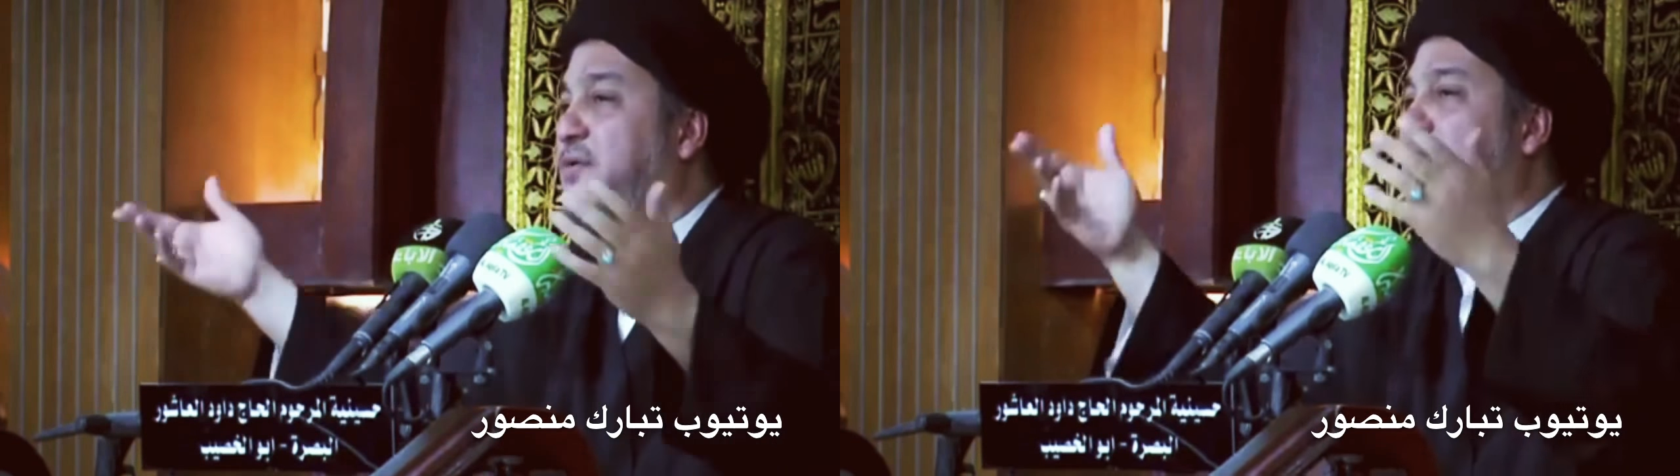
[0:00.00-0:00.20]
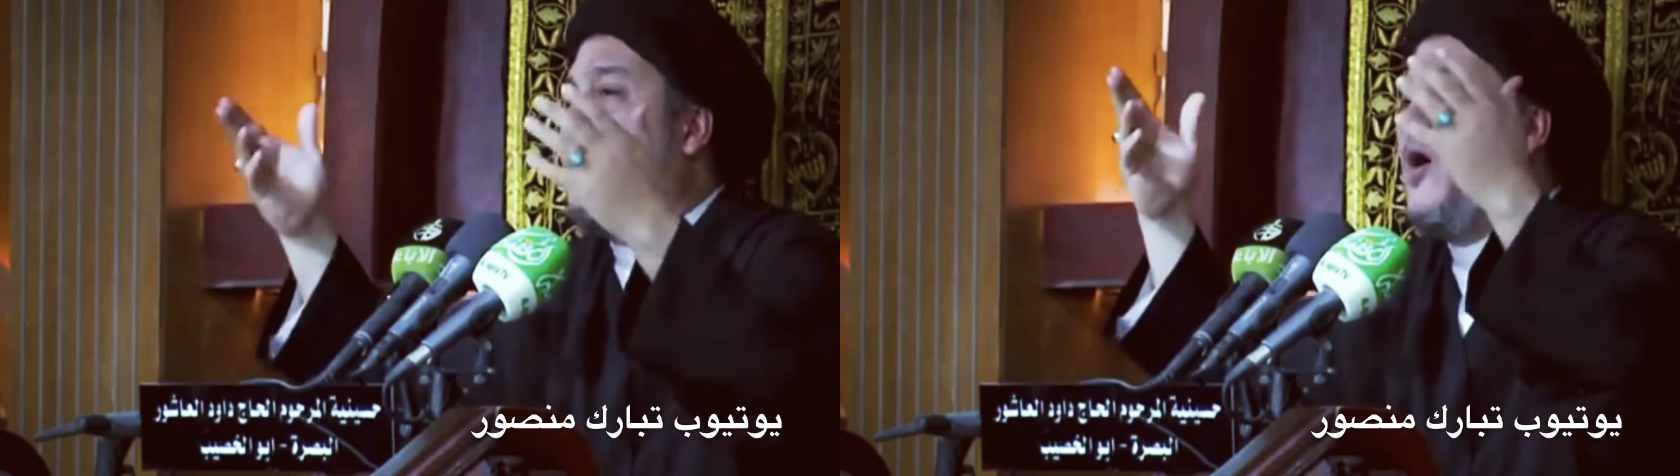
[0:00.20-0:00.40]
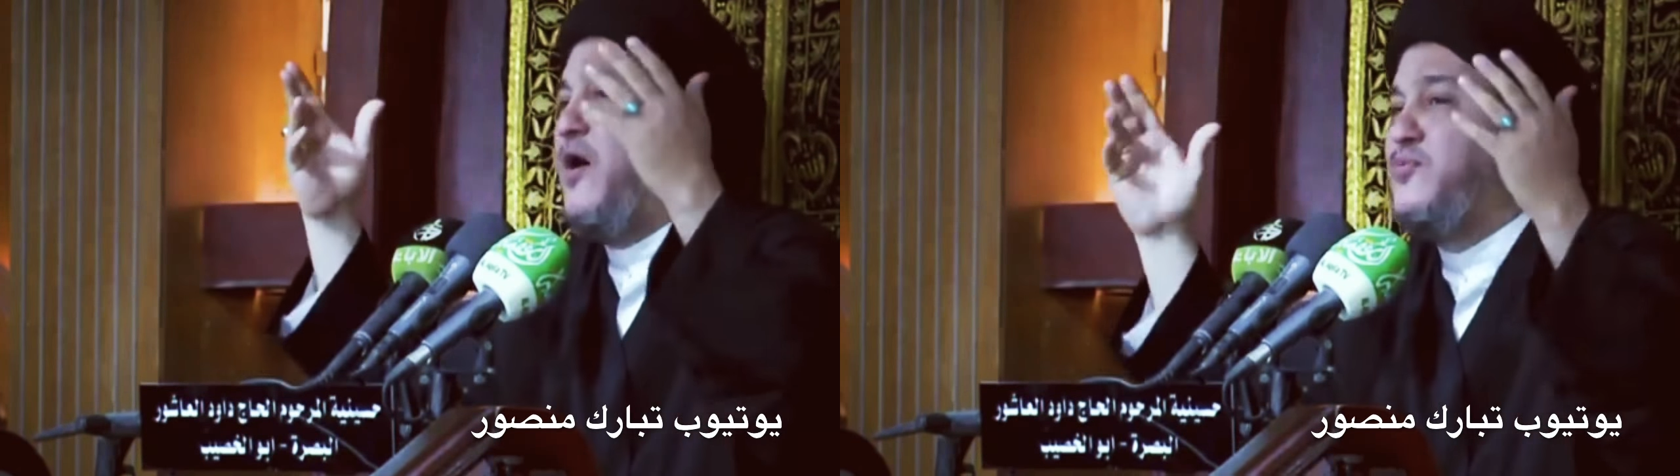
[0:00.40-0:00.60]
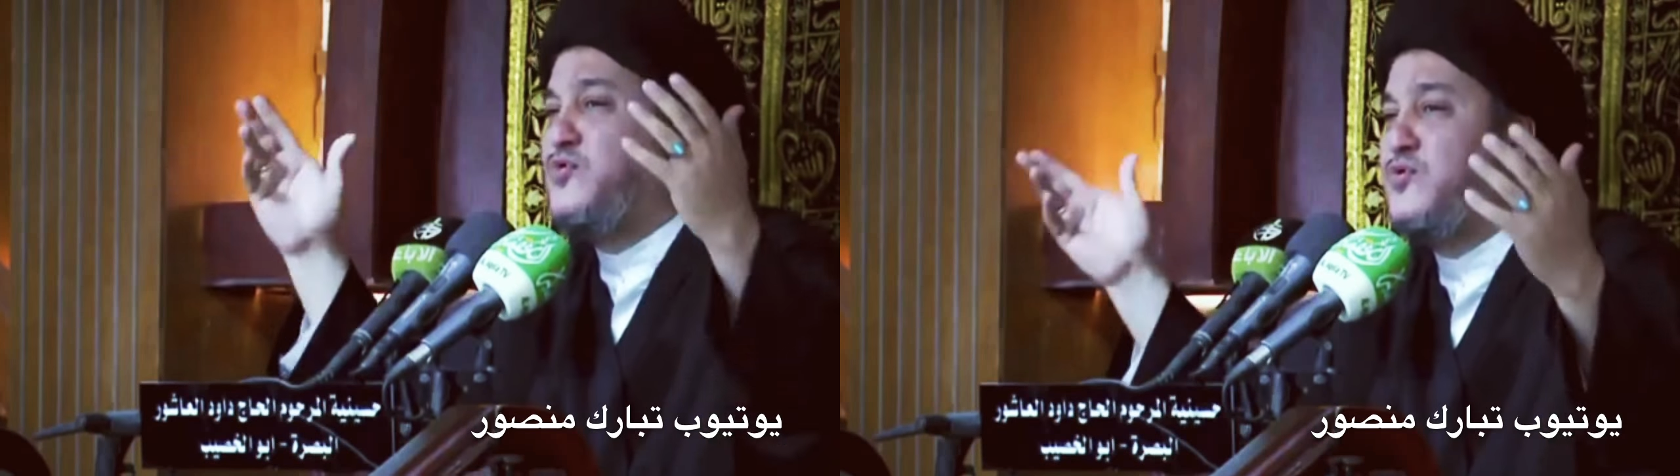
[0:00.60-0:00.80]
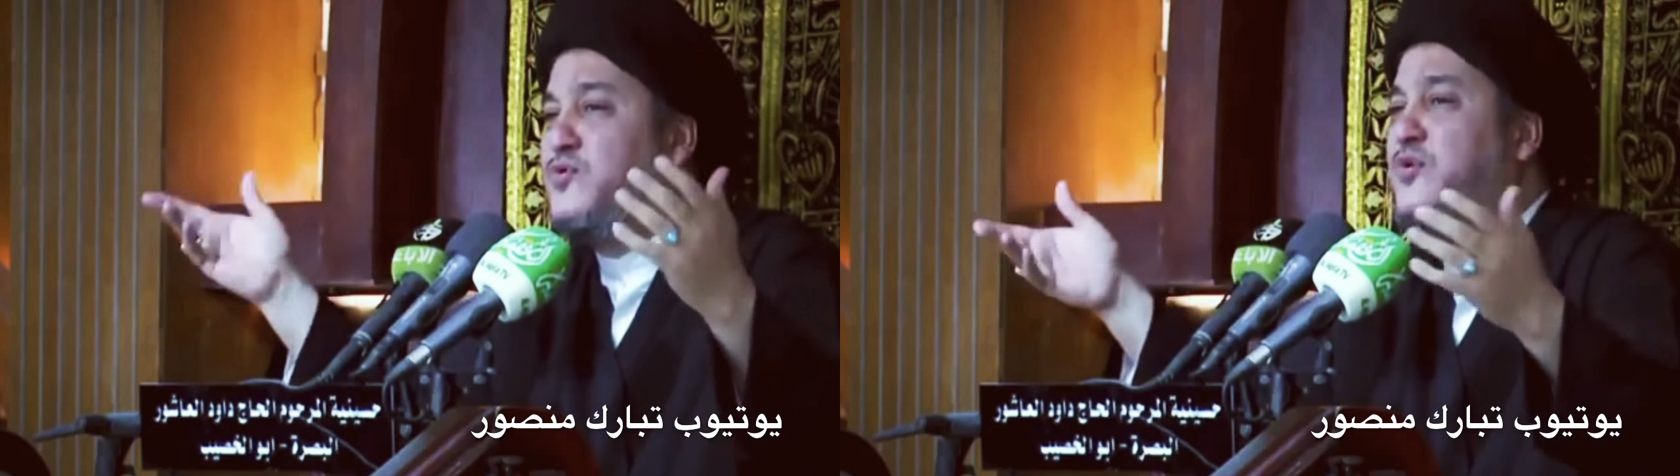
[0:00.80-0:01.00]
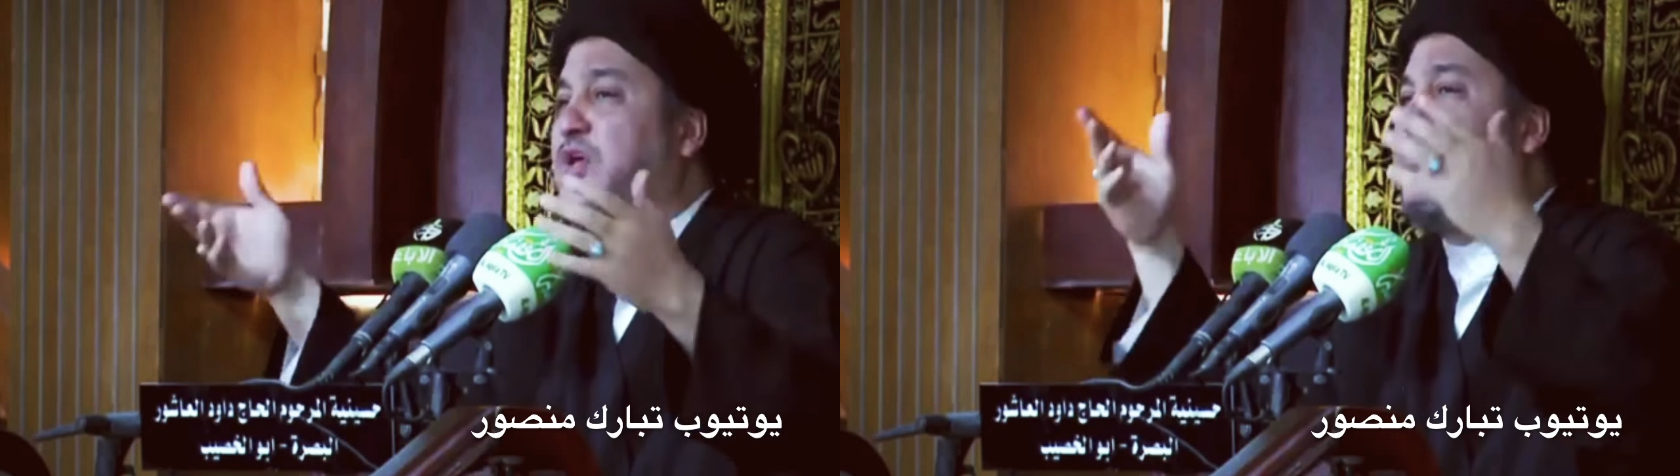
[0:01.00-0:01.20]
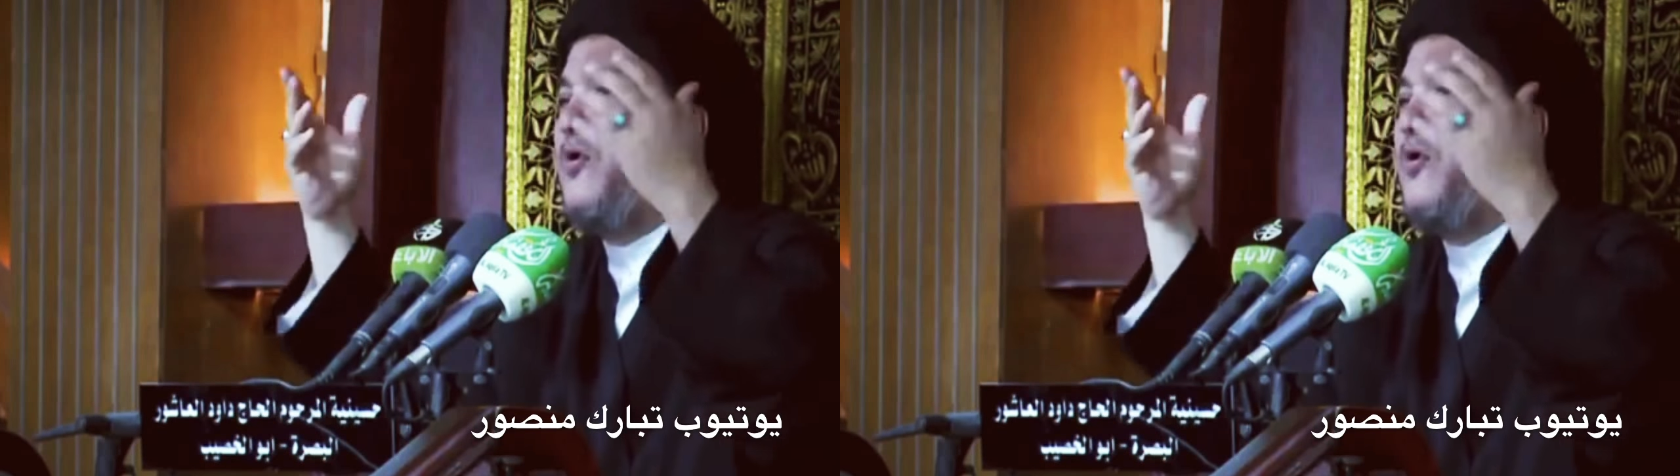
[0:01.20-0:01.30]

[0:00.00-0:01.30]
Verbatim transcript: ويم ابوه ويم